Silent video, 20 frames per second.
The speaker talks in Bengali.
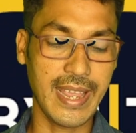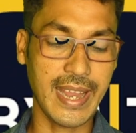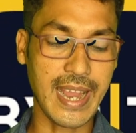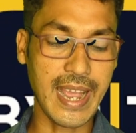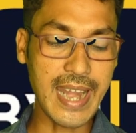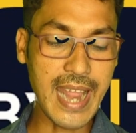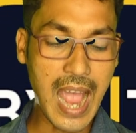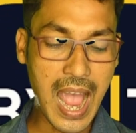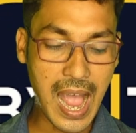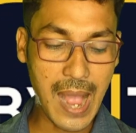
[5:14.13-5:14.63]

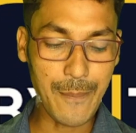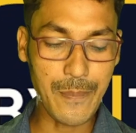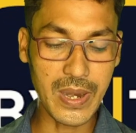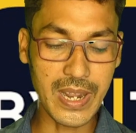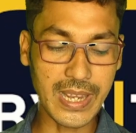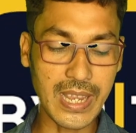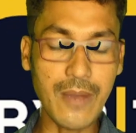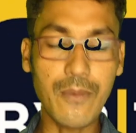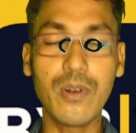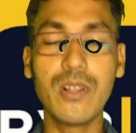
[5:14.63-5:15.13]
এখানে
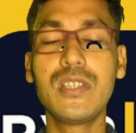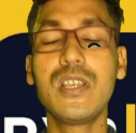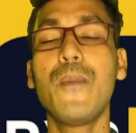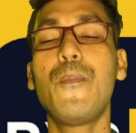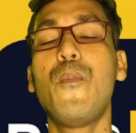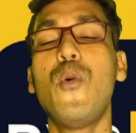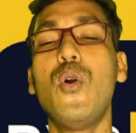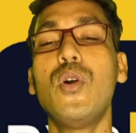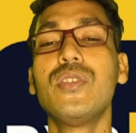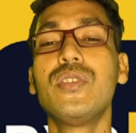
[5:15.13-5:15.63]
আপনাকে বলছে
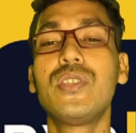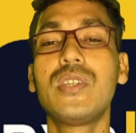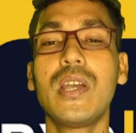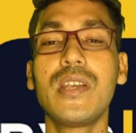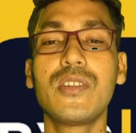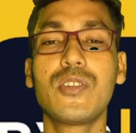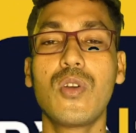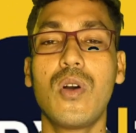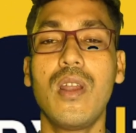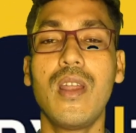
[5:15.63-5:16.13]

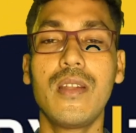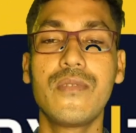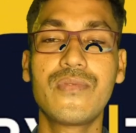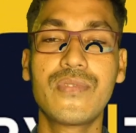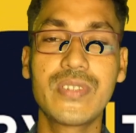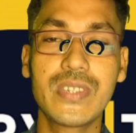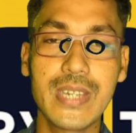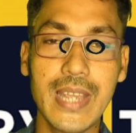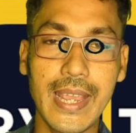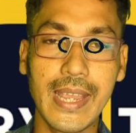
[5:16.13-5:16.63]
পঞ্চাশ ডলার
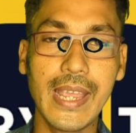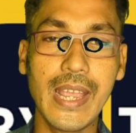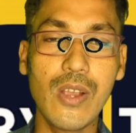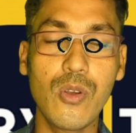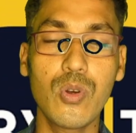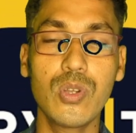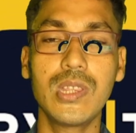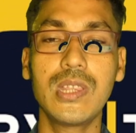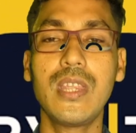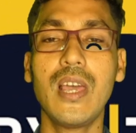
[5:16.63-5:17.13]
স্টেকিং
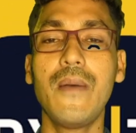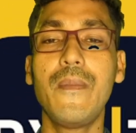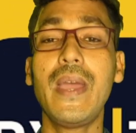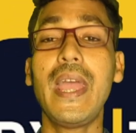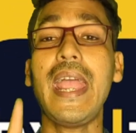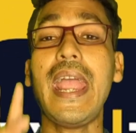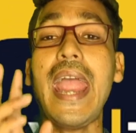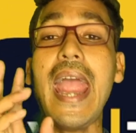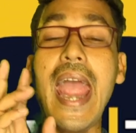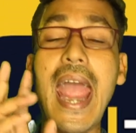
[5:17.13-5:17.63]
করতে হবে